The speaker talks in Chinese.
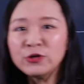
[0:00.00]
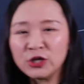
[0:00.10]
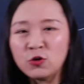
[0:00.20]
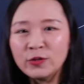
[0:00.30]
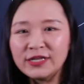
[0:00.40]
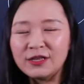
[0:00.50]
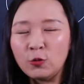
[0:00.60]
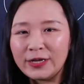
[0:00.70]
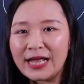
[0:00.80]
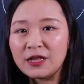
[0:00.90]
于这个问题的
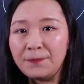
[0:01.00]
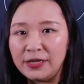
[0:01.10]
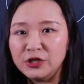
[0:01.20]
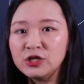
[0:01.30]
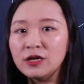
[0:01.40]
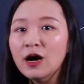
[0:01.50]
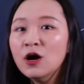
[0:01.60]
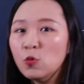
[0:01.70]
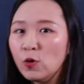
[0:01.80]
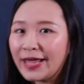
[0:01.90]
回答的本质呢？
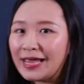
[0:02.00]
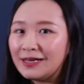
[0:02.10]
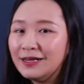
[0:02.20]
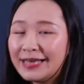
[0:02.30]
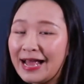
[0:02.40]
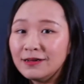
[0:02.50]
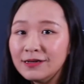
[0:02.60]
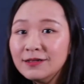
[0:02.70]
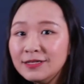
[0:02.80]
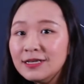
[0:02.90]
我给了两
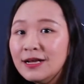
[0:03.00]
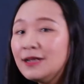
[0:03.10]
个字，